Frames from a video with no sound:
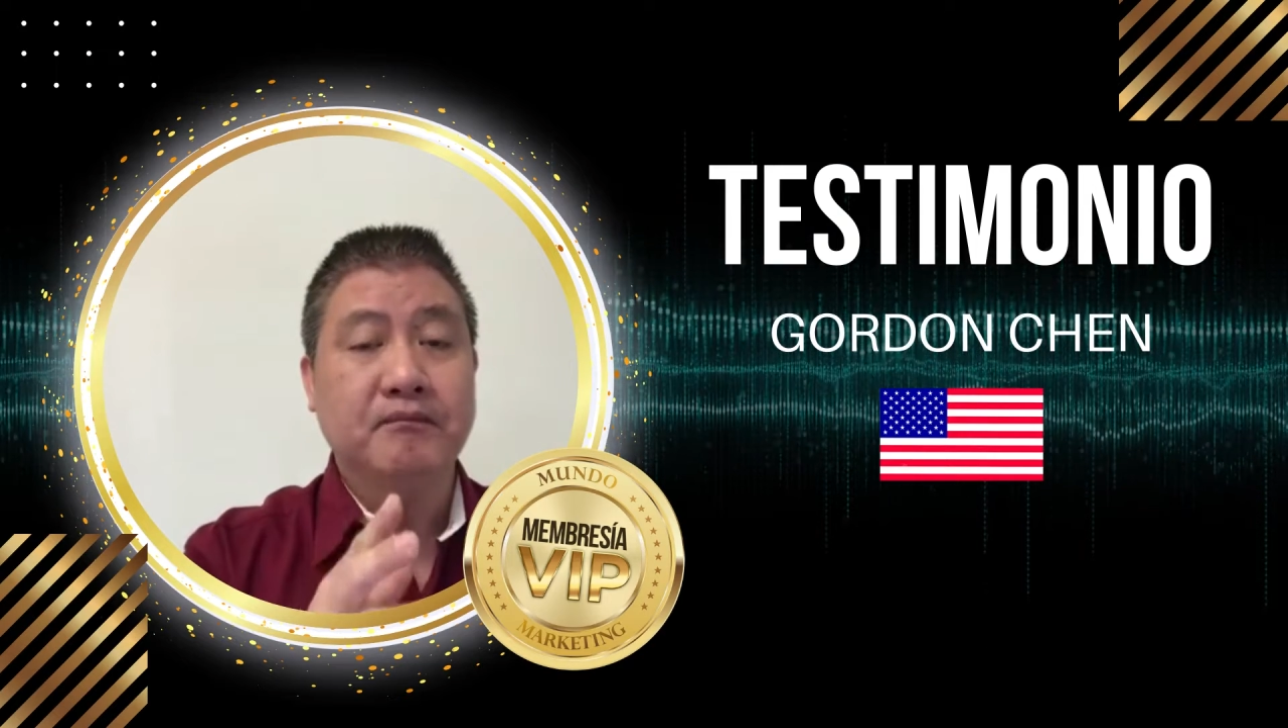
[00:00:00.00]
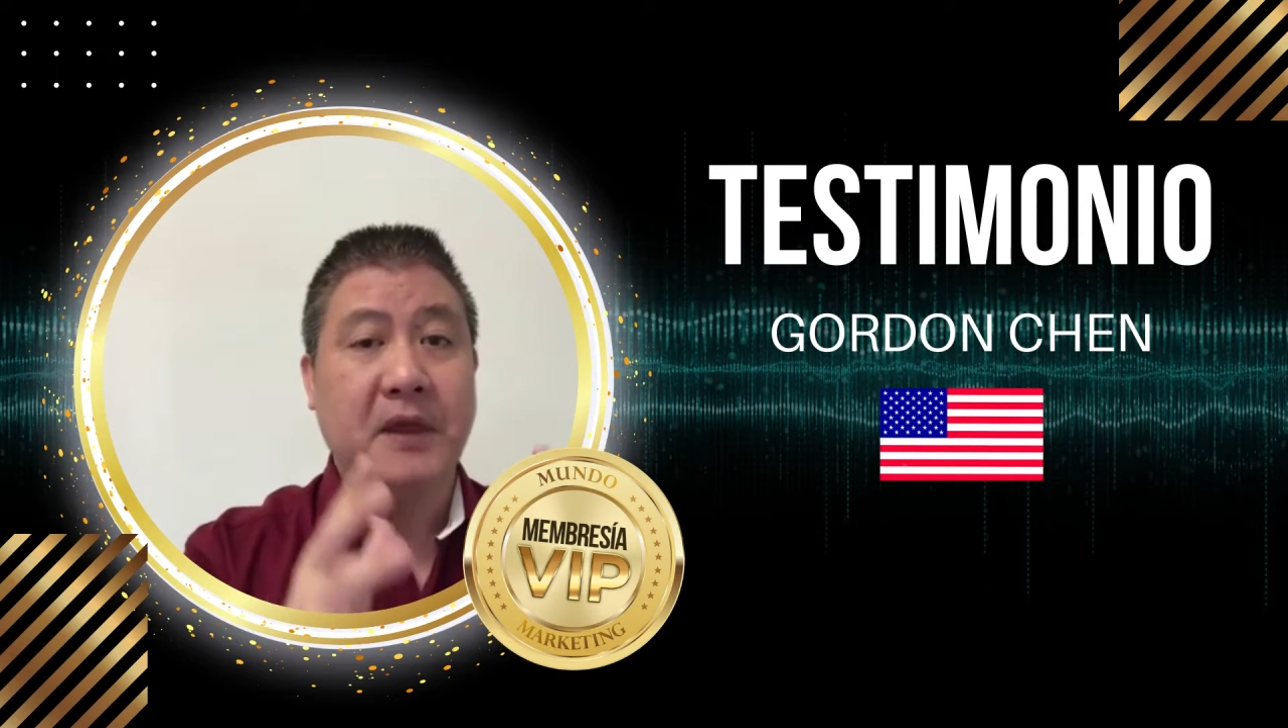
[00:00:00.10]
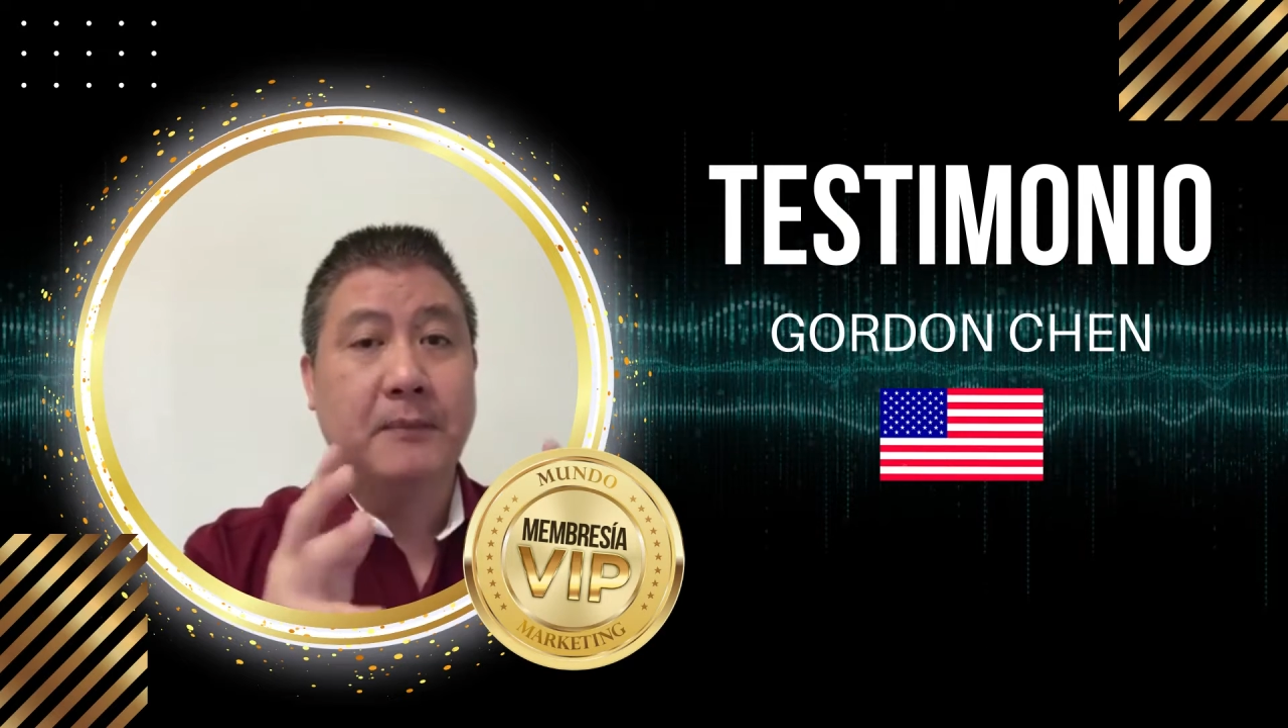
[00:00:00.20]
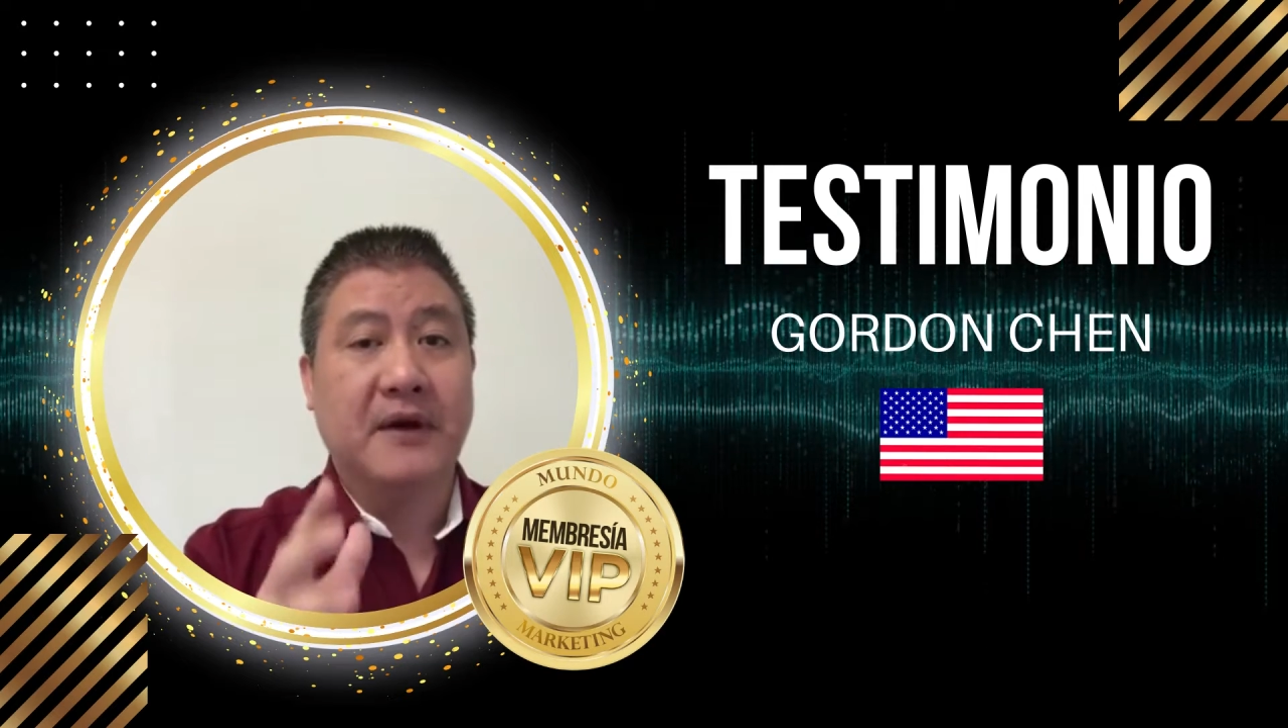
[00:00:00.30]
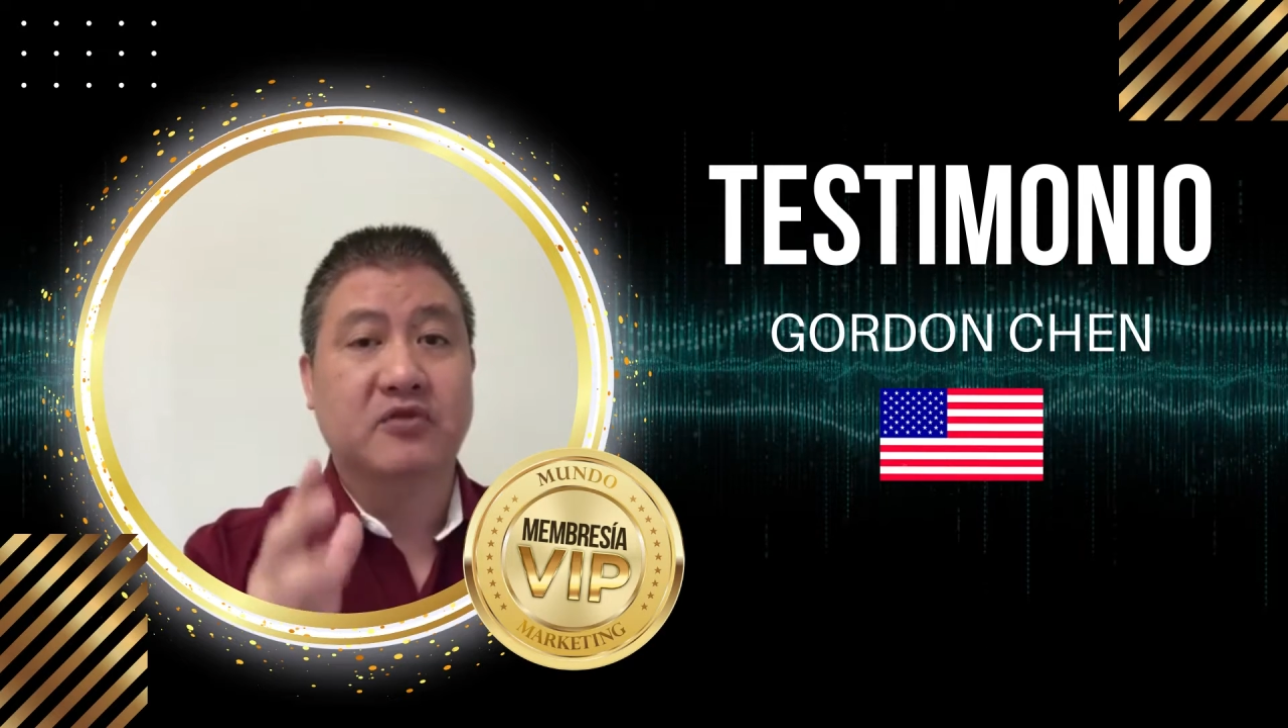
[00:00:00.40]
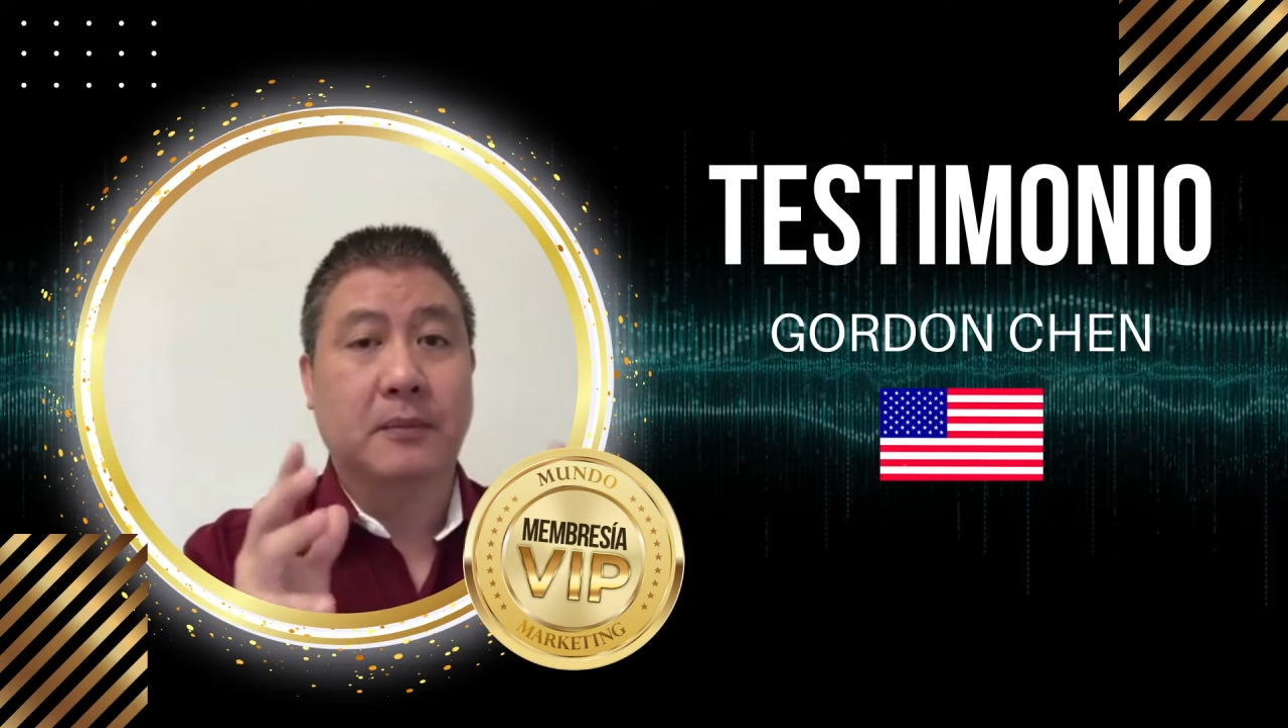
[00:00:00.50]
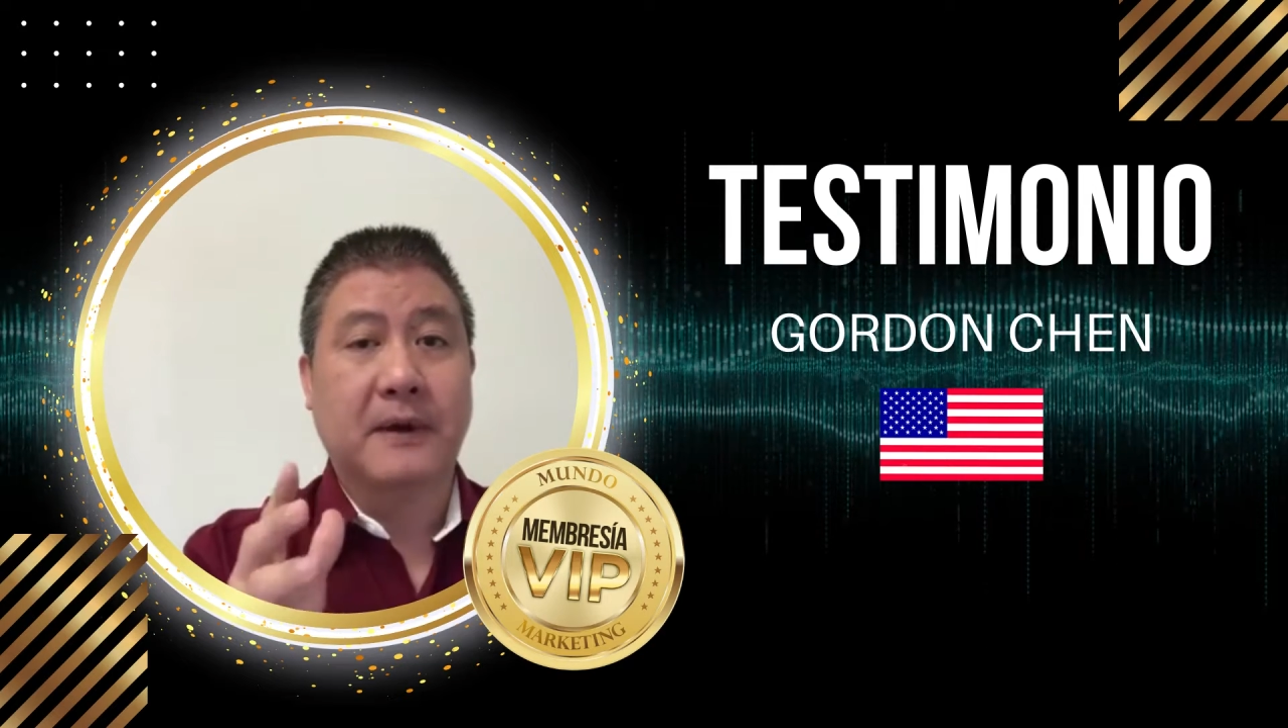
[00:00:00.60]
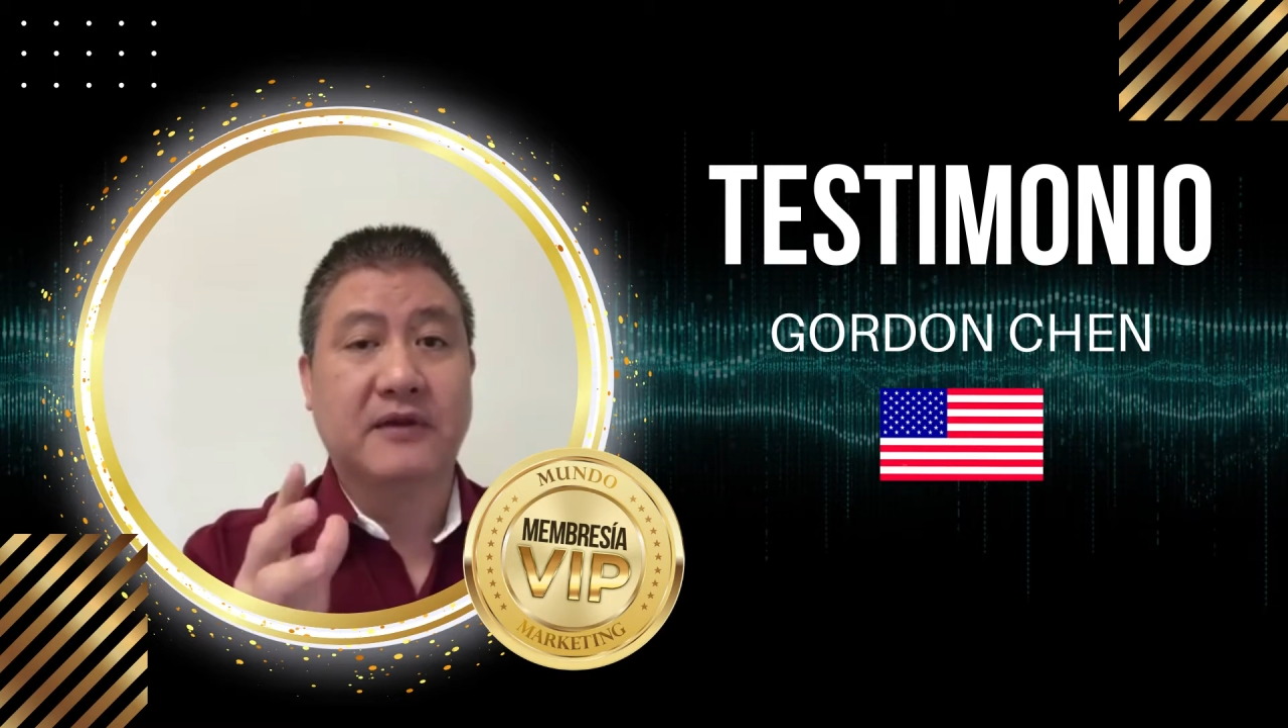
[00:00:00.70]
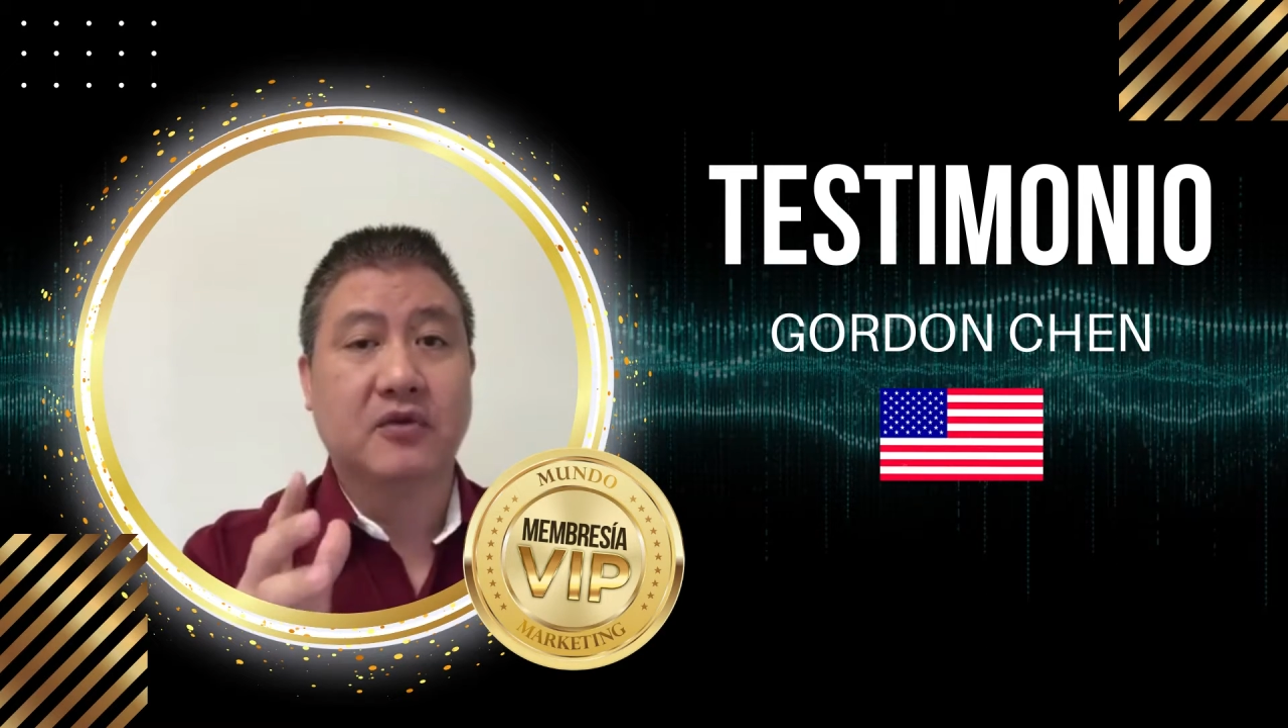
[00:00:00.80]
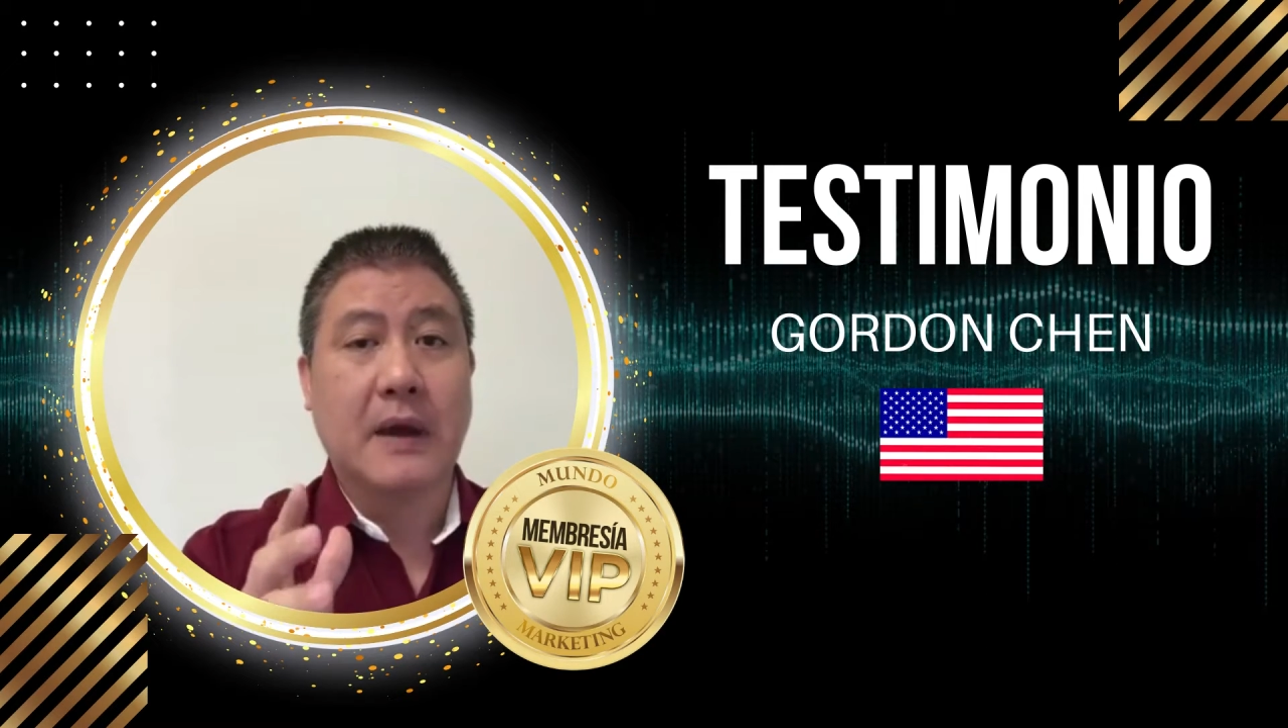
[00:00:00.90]
de paso a
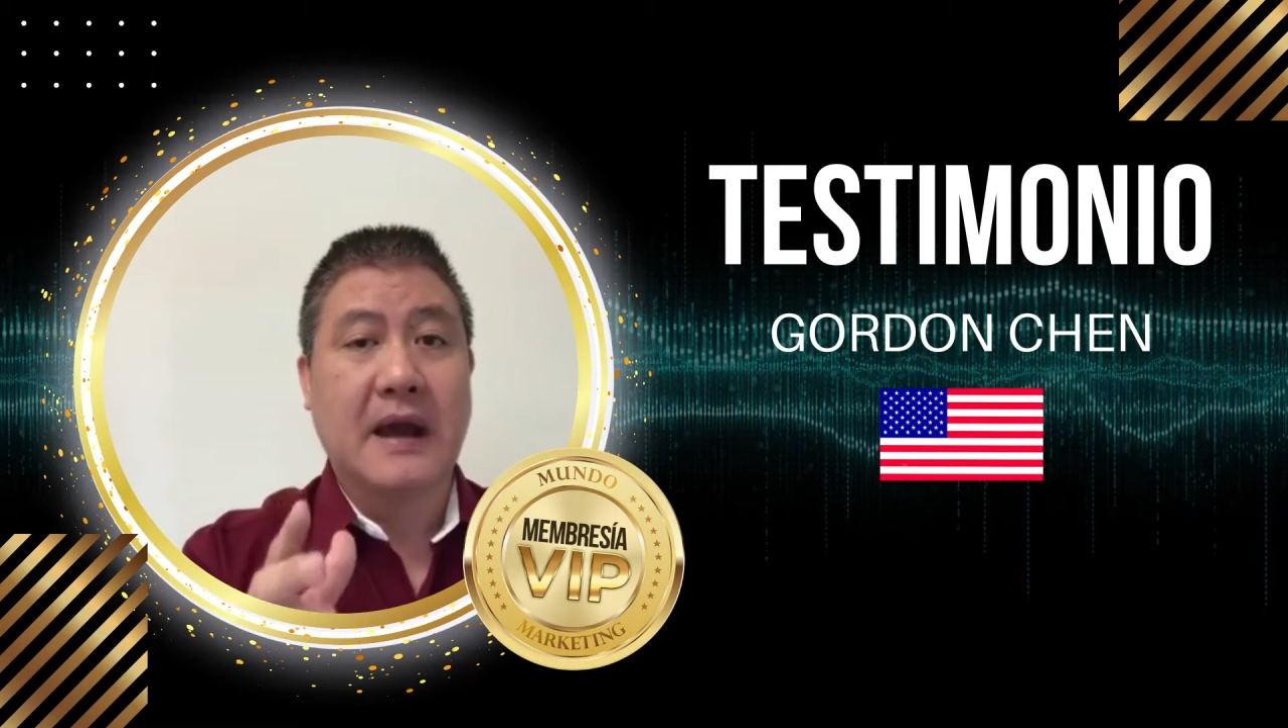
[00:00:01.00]
paso